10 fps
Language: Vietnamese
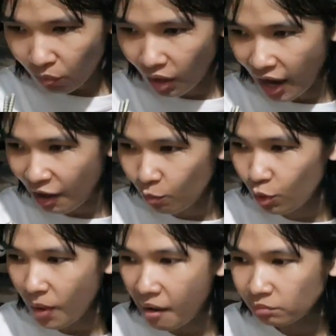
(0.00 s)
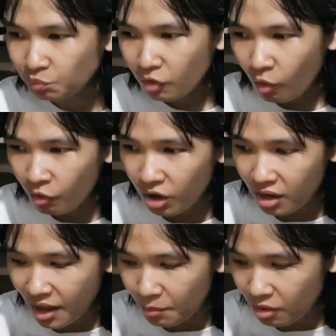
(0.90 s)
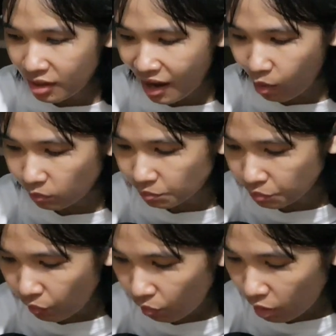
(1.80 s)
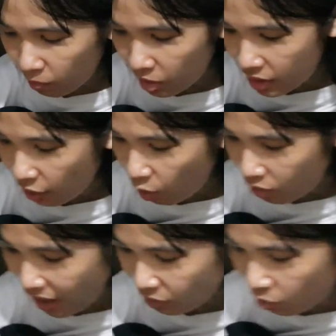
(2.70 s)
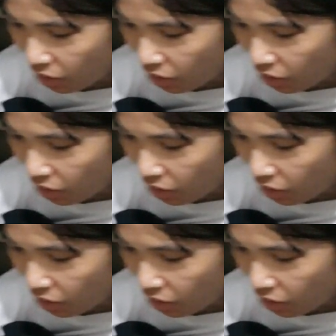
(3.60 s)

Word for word: à đúng rồi ba con định là bữa nào bữa nào con rảnh con nghĩ